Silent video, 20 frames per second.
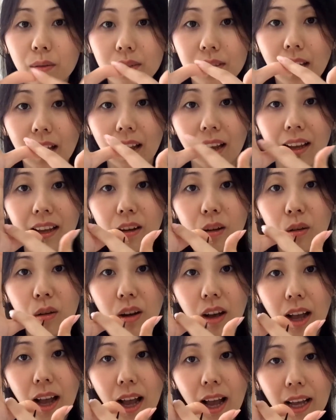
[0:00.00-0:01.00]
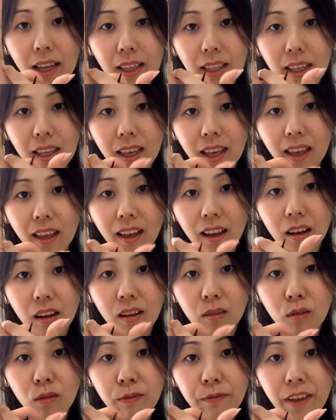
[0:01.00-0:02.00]
usar aqui
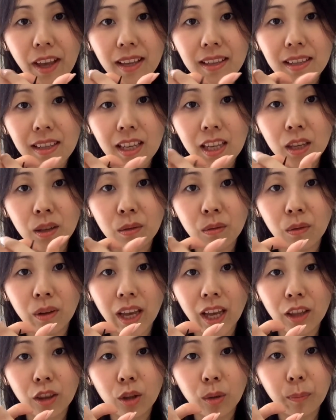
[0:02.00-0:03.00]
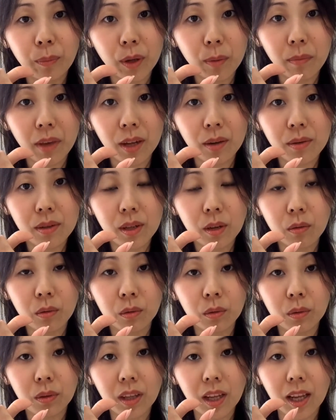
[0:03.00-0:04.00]
o Vzinho entre o primeiro e o
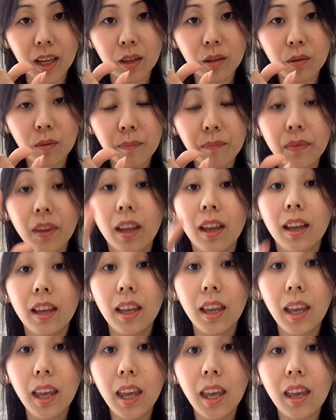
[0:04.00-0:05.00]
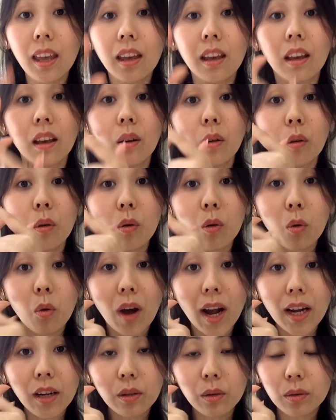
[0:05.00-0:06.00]
segundo dedo e o
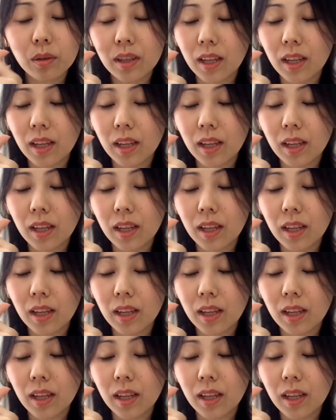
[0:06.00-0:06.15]
quarto